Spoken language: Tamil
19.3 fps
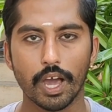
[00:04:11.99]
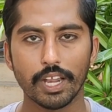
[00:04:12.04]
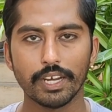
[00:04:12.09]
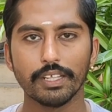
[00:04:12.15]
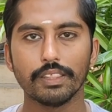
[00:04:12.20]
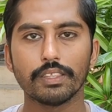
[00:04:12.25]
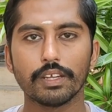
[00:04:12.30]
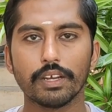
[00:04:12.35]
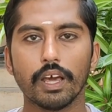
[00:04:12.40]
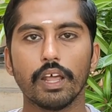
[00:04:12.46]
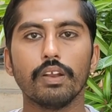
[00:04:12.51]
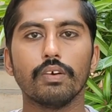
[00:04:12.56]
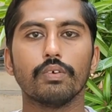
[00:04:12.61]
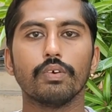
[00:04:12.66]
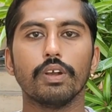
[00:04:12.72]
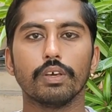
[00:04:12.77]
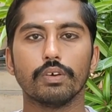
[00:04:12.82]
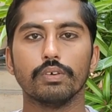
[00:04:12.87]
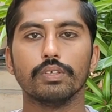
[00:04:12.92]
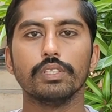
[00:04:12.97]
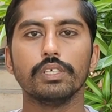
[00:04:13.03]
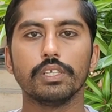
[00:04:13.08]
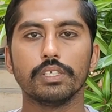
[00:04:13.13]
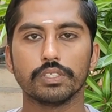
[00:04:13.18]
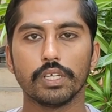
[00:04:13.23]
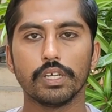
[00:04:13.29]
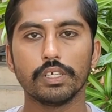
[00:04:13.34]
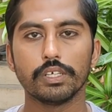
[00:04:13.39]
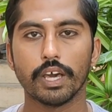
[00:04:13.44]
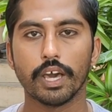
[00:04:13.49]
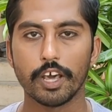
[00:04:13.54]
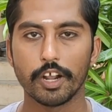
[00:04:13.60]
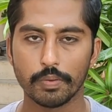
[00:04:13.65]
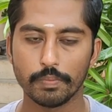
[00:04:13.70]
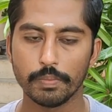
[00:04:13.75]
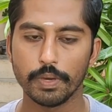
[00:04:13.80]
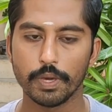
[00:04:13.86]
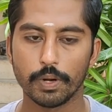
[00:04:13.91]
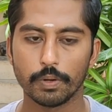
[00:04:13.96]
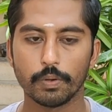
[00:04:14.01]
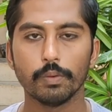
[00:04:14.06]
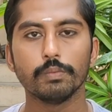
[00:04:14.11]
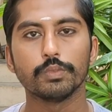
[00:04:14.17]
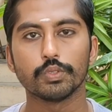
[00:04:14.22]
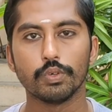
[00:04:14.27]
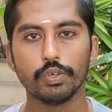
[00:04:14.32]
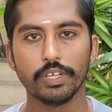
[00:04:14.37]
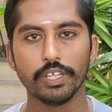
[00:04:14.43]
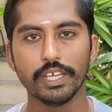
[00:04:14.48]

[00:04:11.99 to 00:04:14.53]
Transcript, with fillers: அடுத்த நாள் உங்களுக்கு வந்து ரிசல்ட் அருமையாக இருக்கும் ஸோ